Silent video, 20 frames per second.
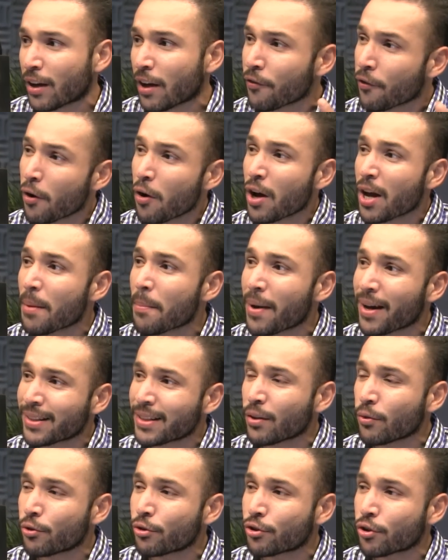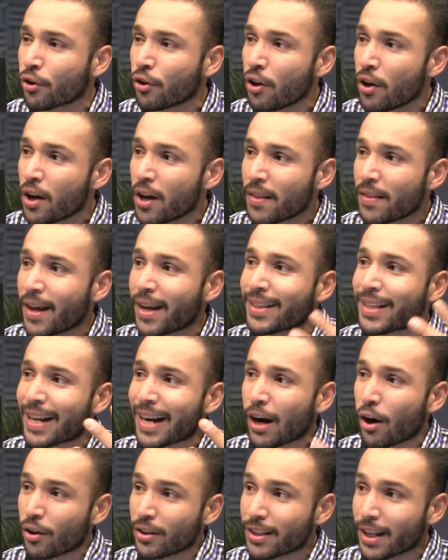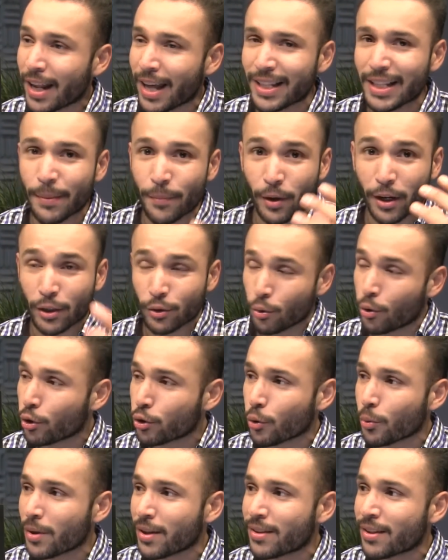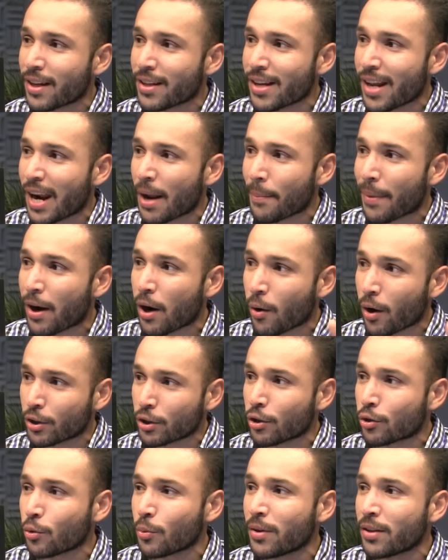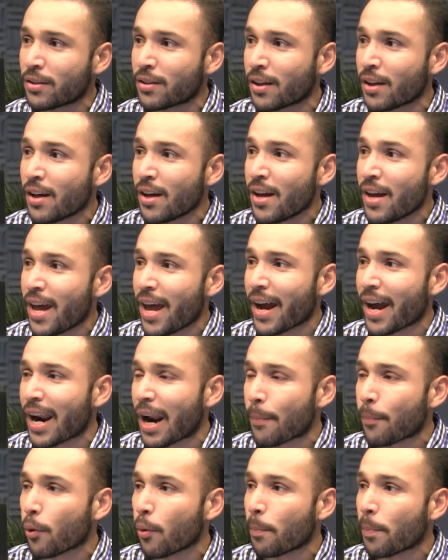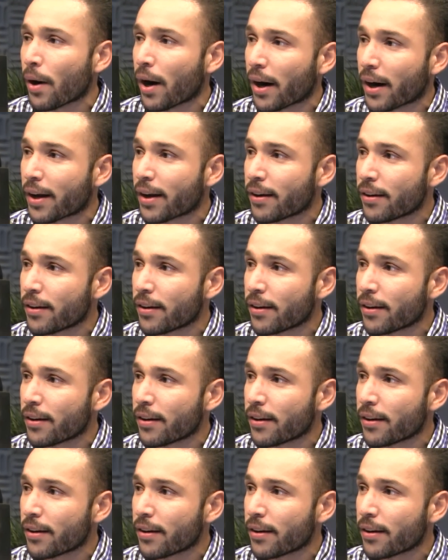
¿Qué fue lo que más te gustó de este reloj inteligente? Porque tú lo tuviste allí en la mano cuando estuviste en el Apple Park.